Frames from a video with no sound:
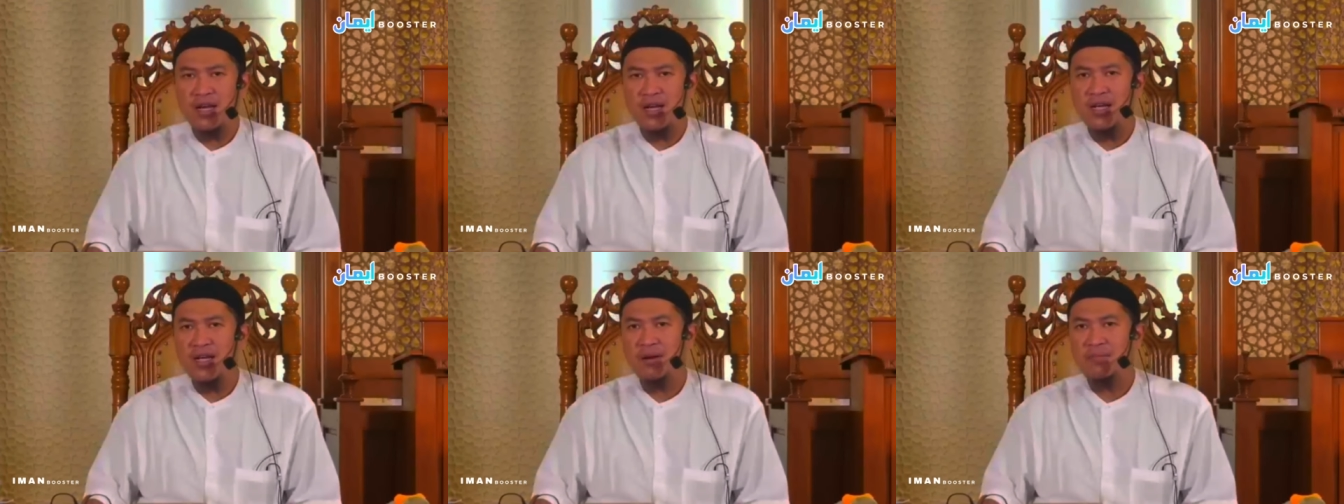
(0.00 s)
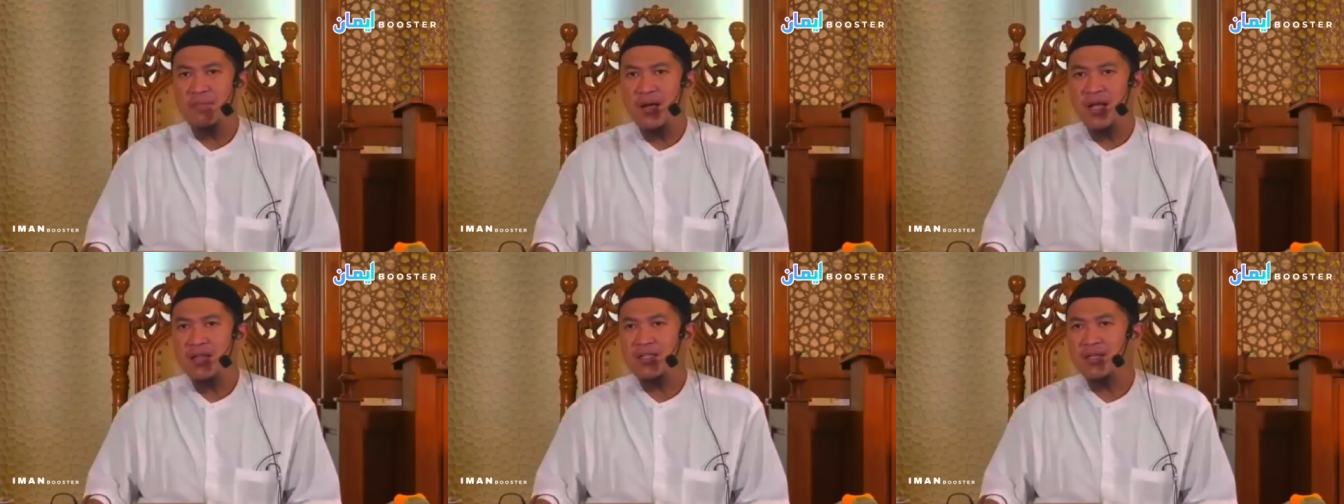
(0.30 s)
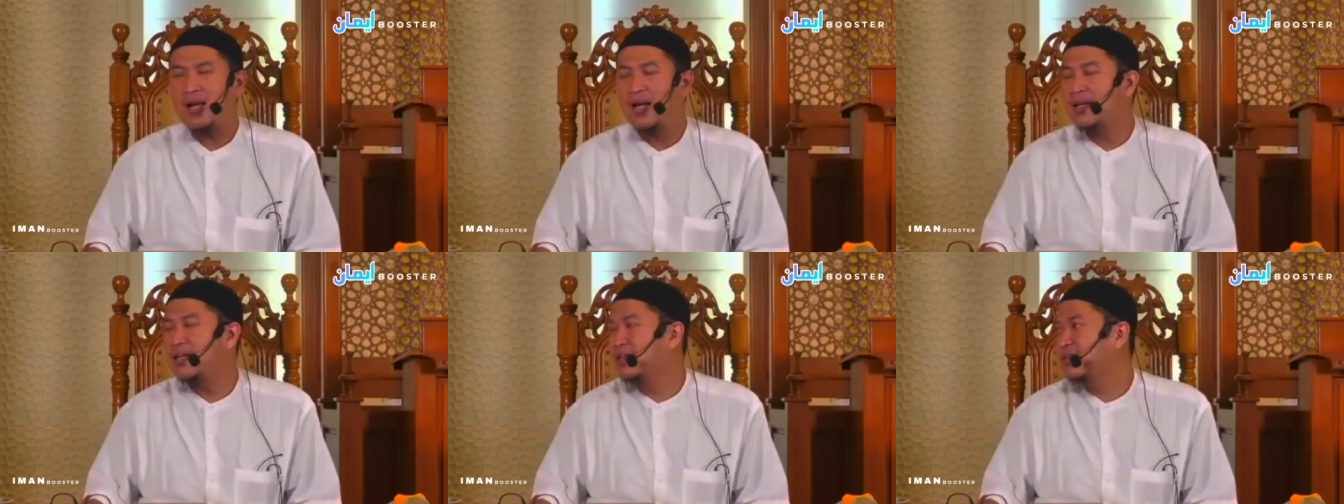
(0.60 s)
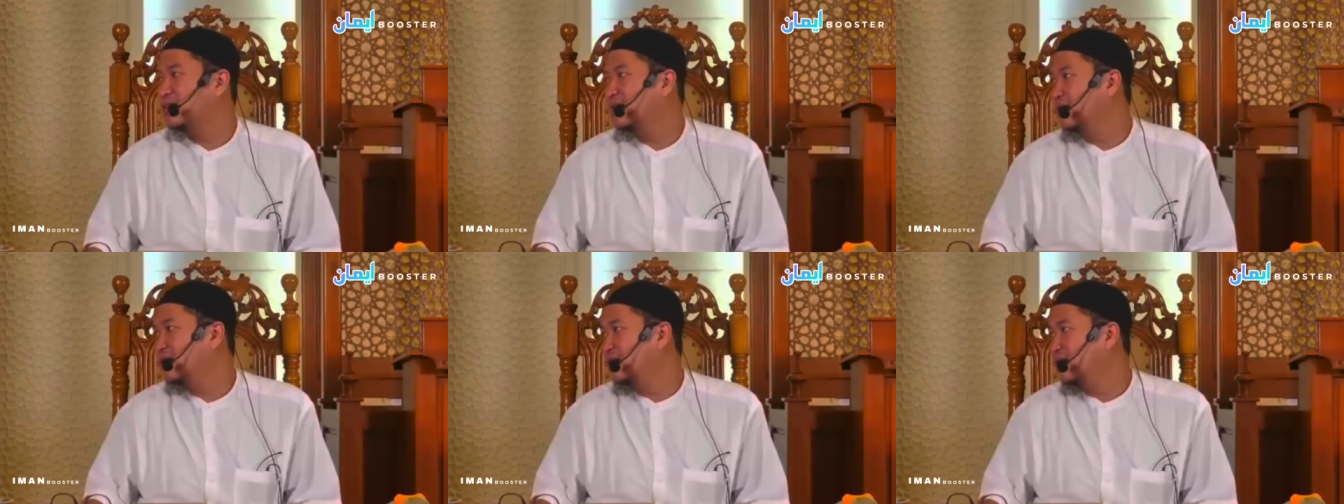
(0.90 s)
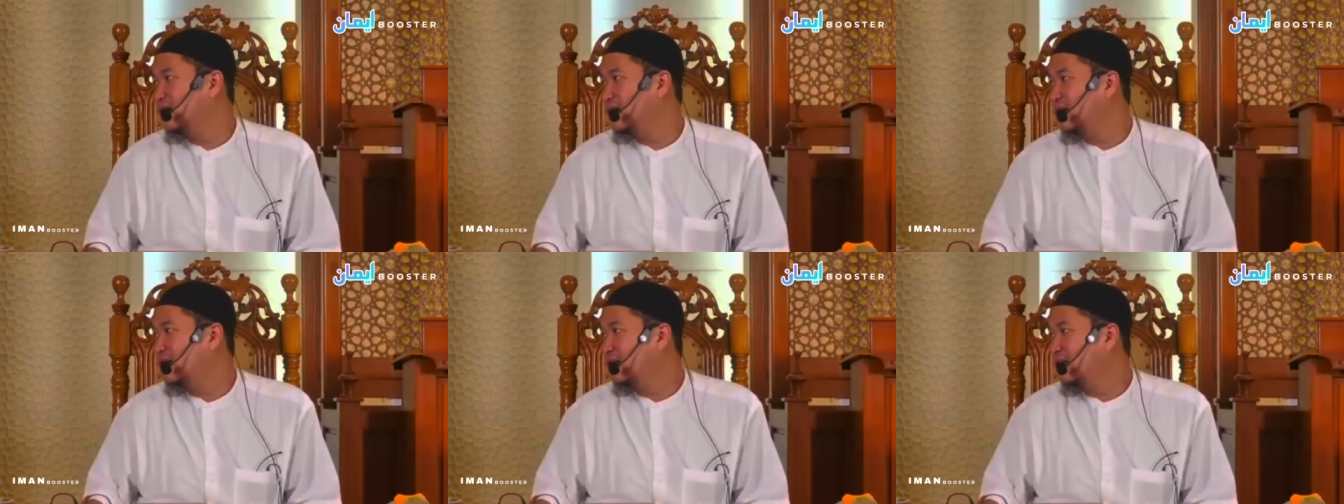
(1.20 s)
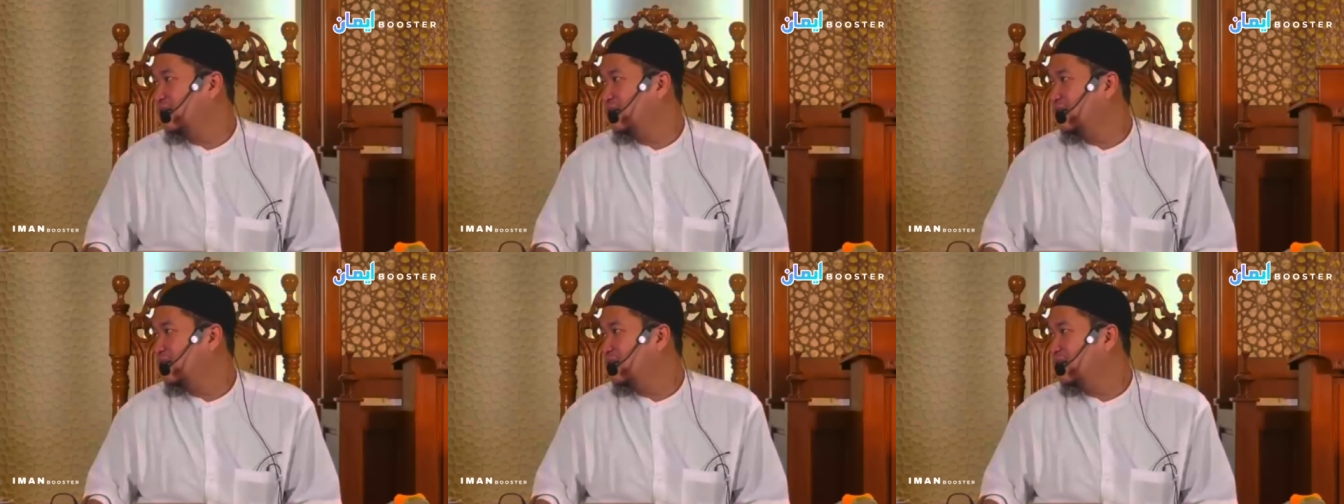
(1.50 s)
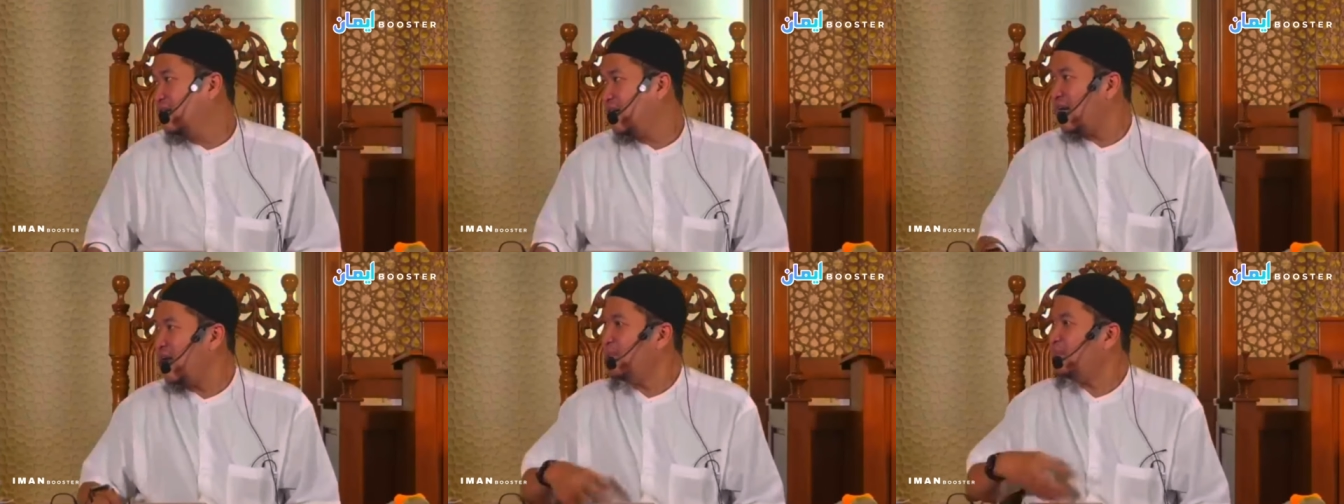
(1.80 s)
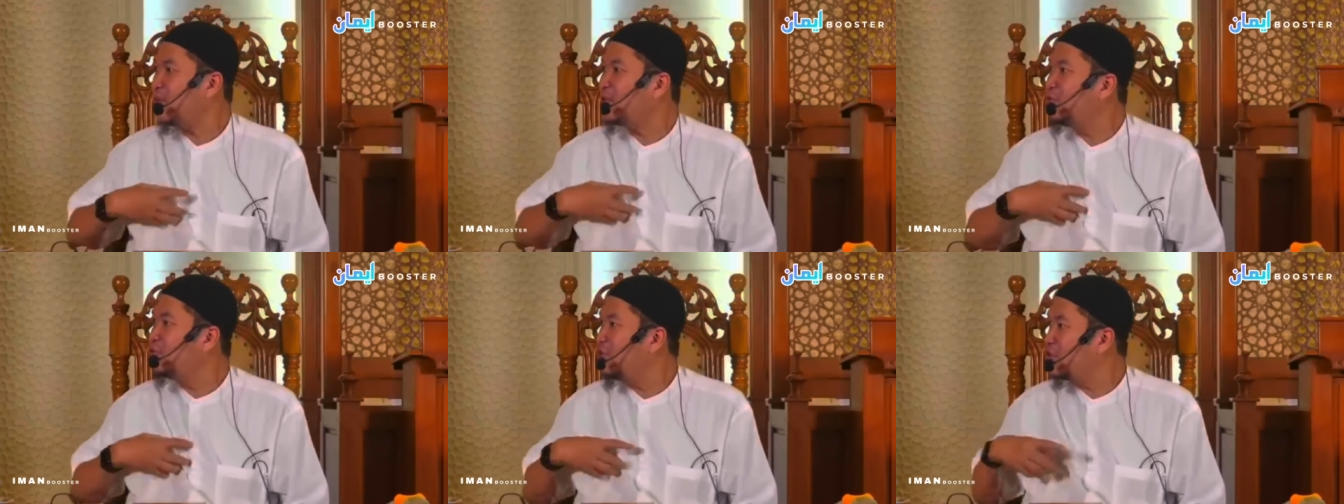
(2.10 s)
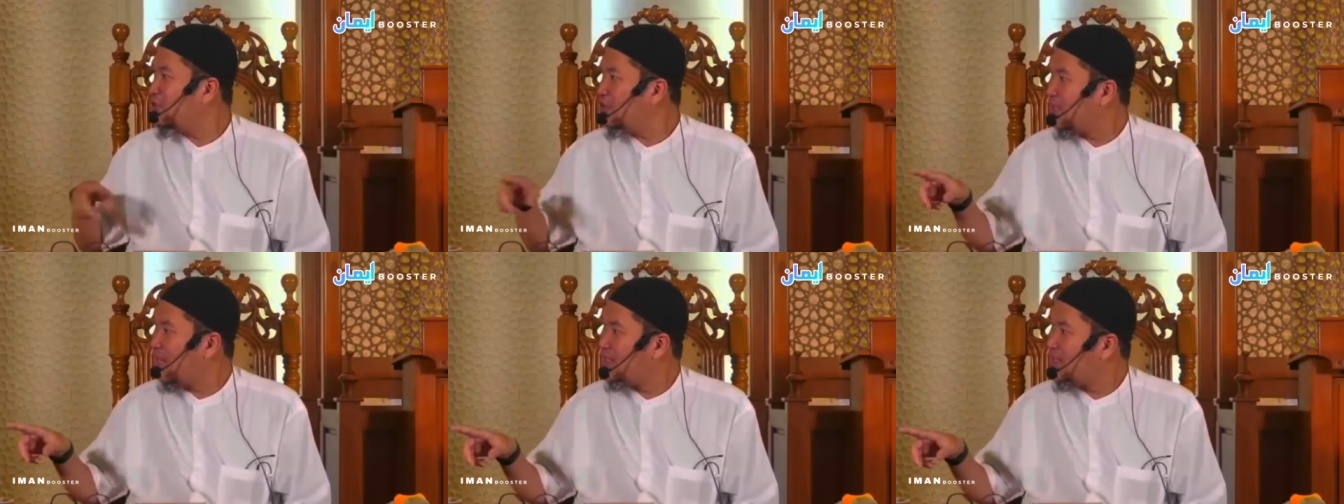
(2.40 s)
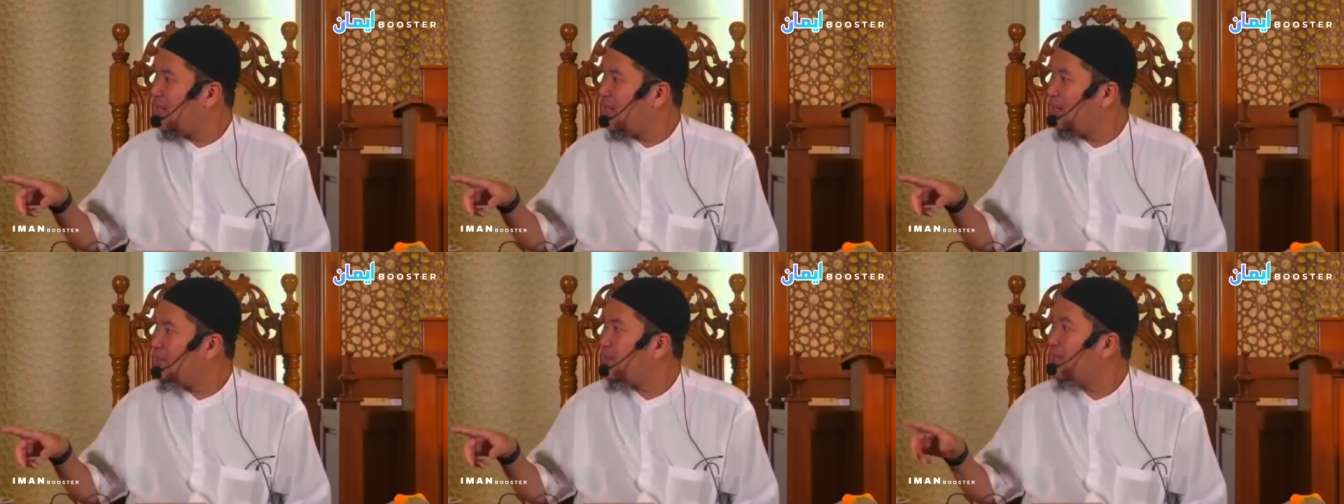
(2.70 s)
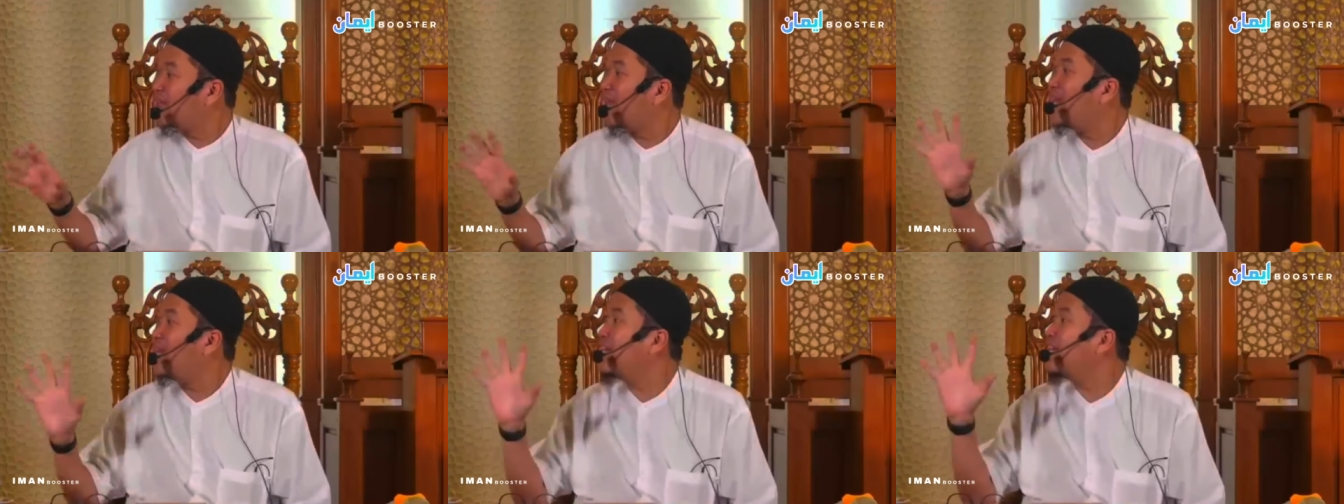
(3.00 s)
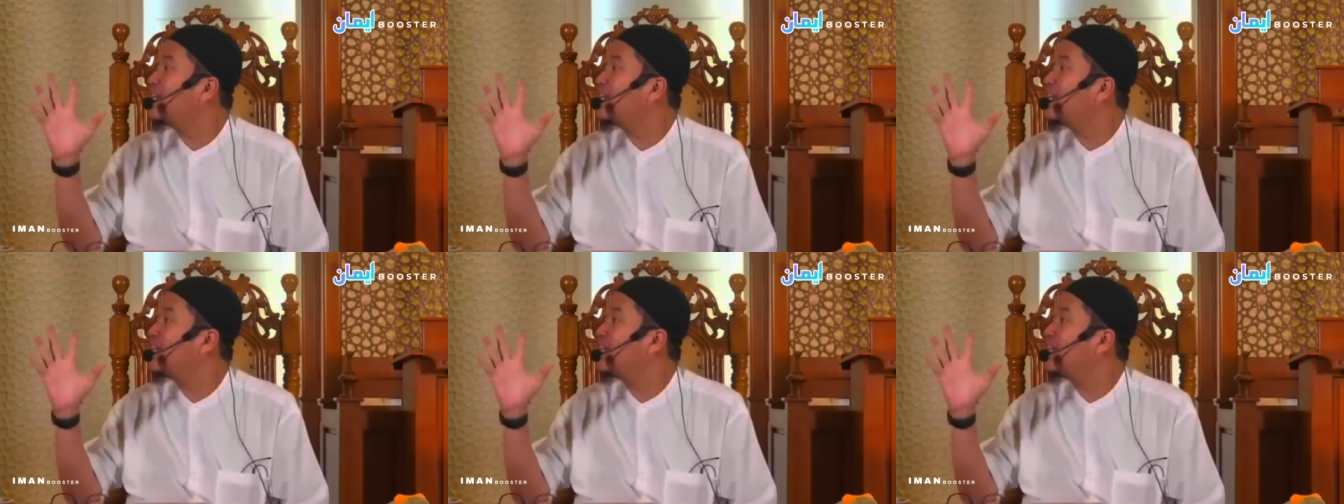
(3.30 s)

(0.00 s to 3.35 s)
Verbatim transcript: nikmat sekali. Kenapa duduk itu terasa nikmat? Karena kita